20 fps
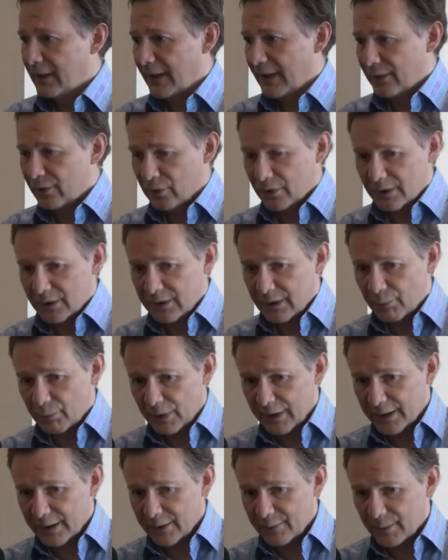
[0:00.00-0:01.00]
en donde se
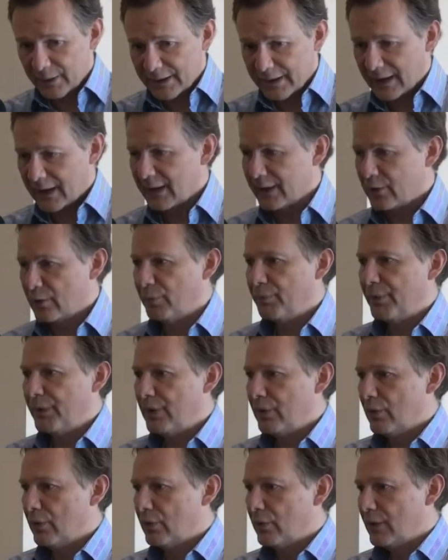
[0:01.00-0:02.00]
puedan expresar las
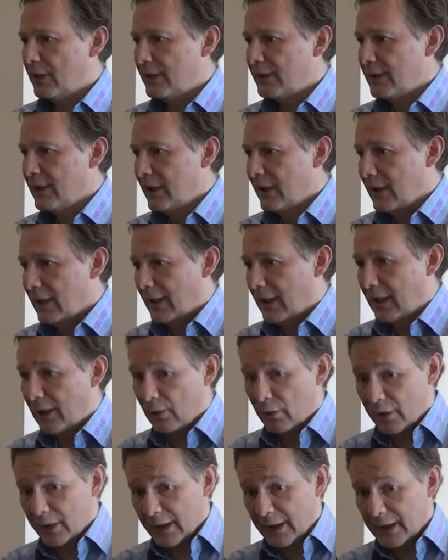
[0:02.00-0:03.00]
opiniones,
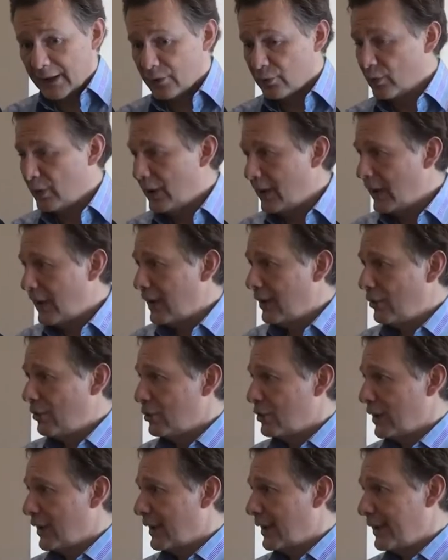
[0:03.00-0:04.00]
aunque les duela a
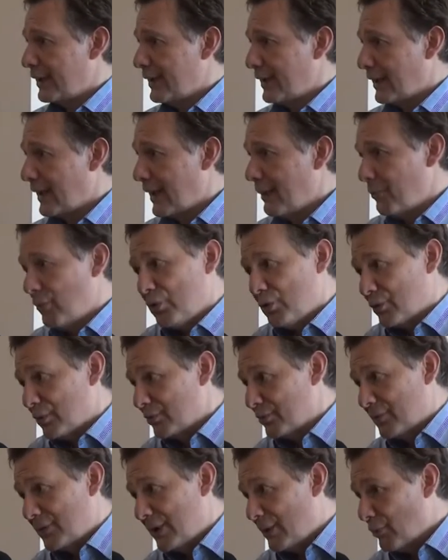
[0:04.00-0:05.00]
los que
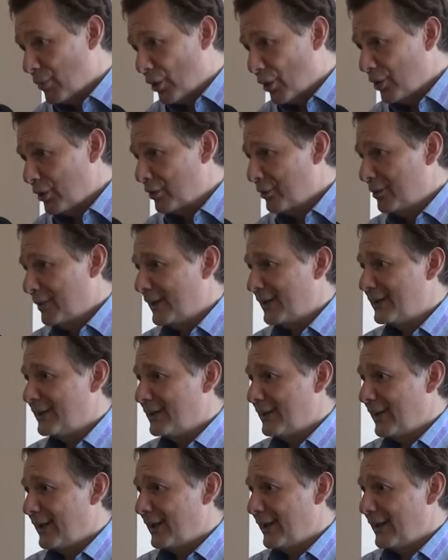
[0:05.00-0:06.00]
critiquemos, ni modo,
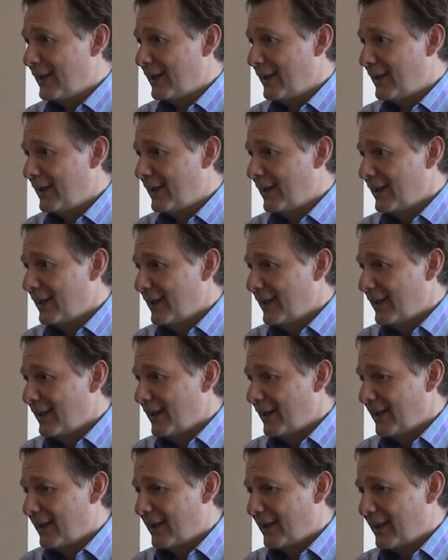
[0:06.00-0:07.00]
este
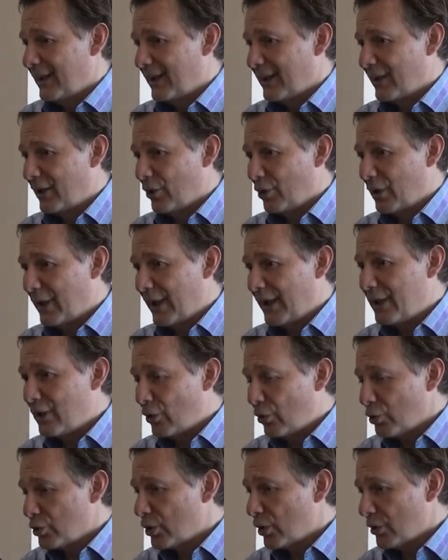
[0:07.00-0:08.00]
eh, creo que
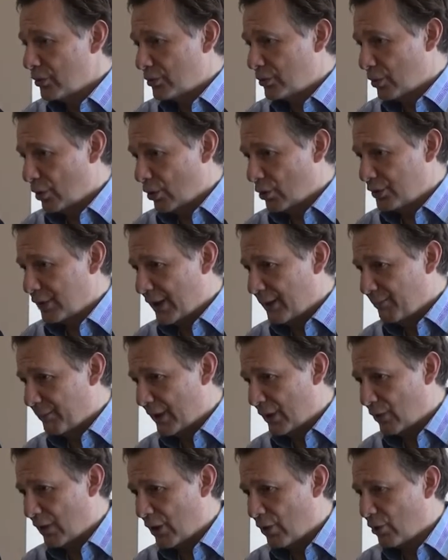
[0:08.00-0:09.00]
incluso yo
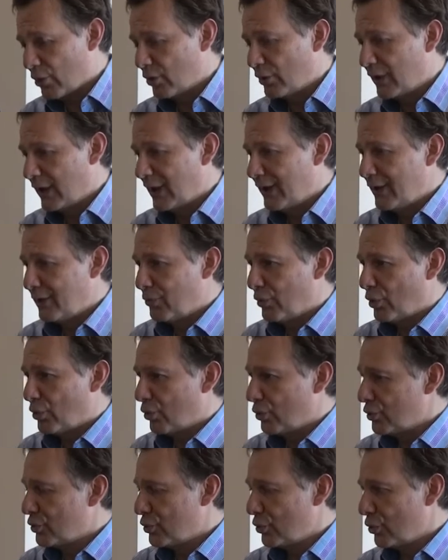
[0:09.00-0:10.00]
siempre lo hago con el ánimo
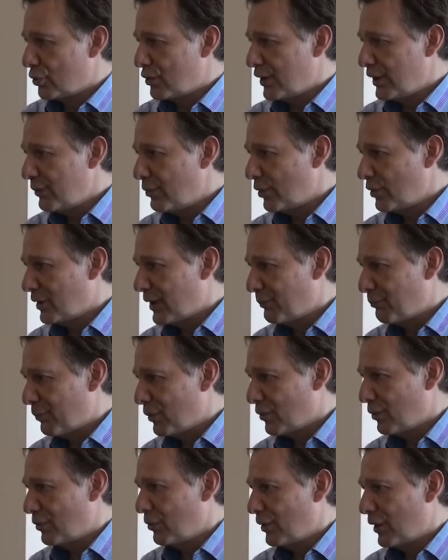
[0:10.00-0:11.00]
constructivo,
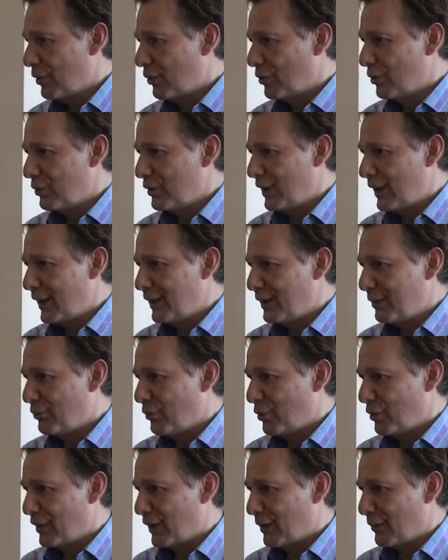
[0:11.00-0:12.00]
tampoco lo hago con el
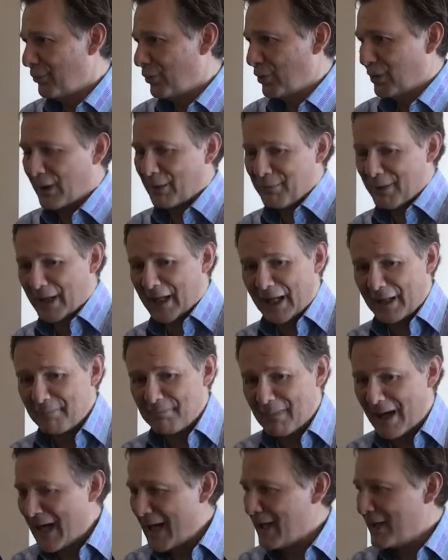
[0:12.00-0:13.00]
ánimo de porque me
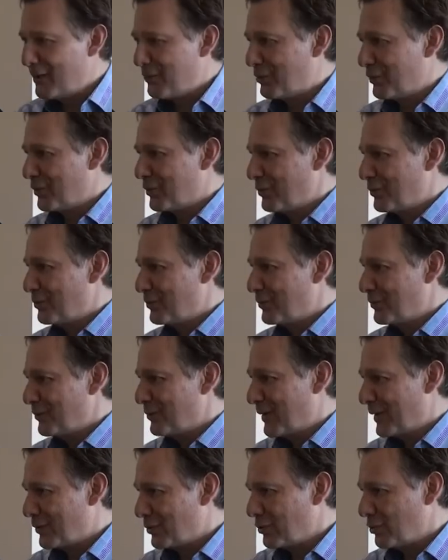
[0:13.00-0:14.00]
caen mal por
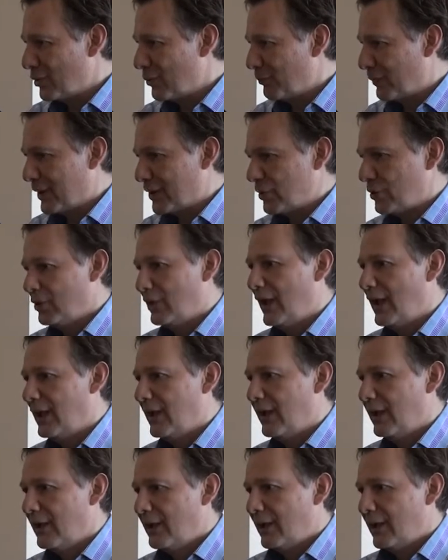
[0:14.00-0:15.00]
un asunto
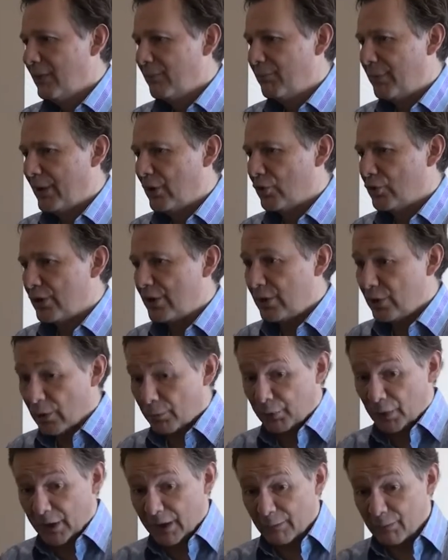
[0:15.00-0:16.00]
personal, pero si
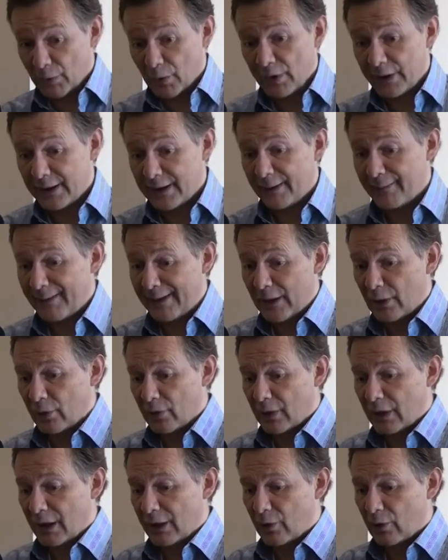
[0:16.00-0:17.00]
yo por ejemplo ahorita
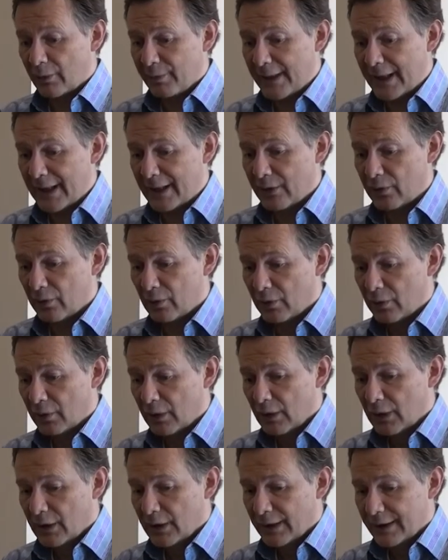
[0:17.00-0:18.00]
veo que el gobierno
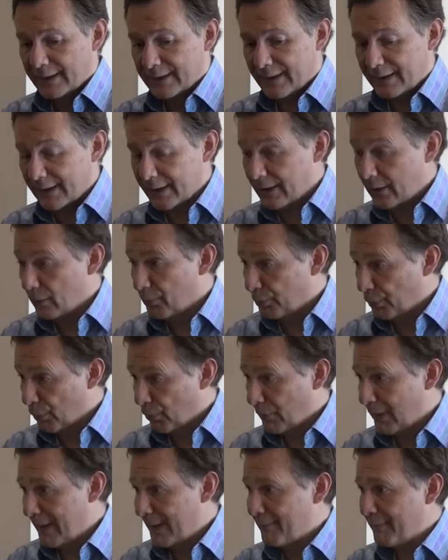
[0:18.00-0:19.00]
está teniendo
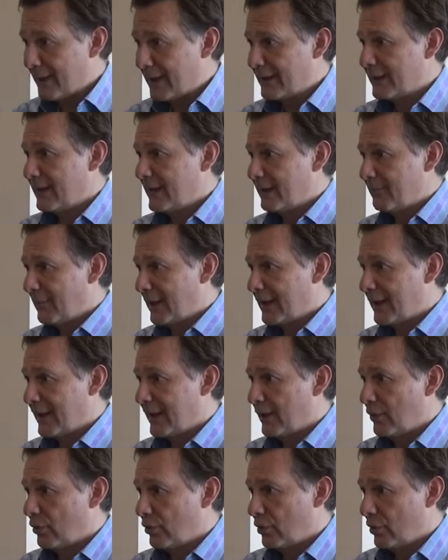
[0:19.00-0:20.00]
problemas en
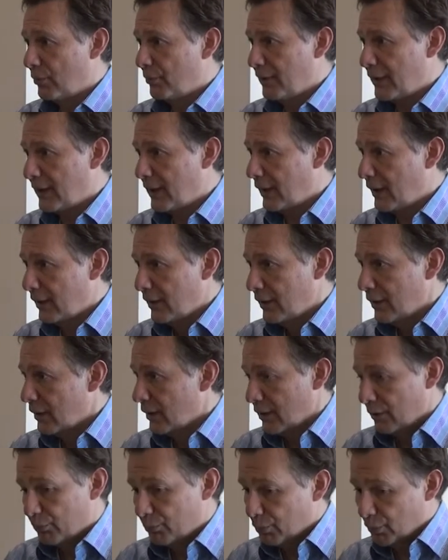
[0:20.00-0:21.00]
materia económica,
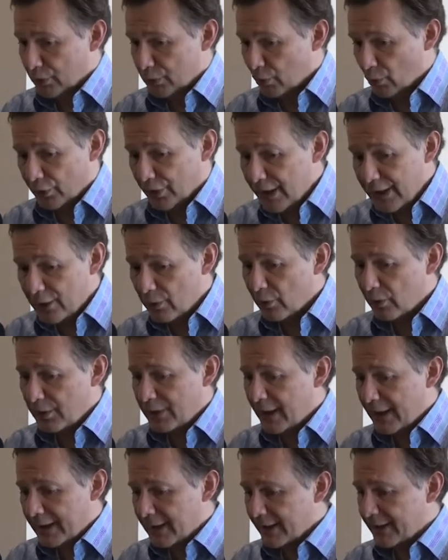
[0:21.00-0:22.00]
pues lo digo
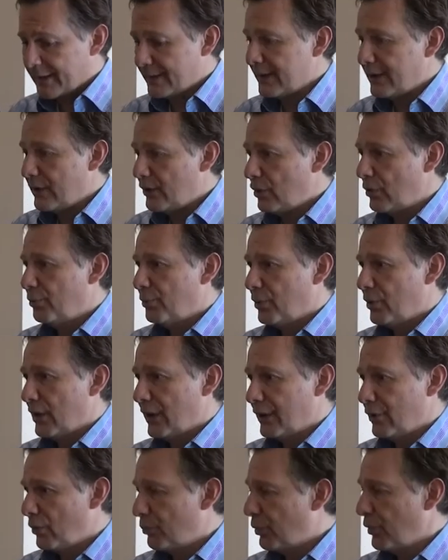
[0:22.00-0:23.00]
y hay que decirlo
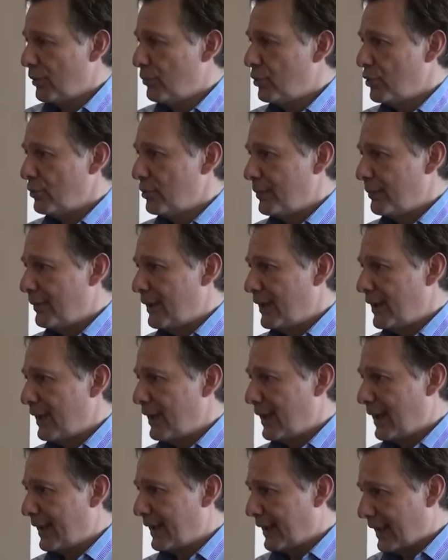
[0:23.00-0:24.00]
porque no podemos vivir
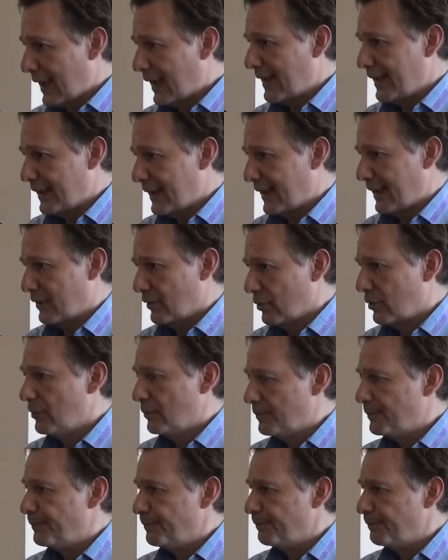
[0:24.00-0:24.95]
en la irrealidad, ¿no?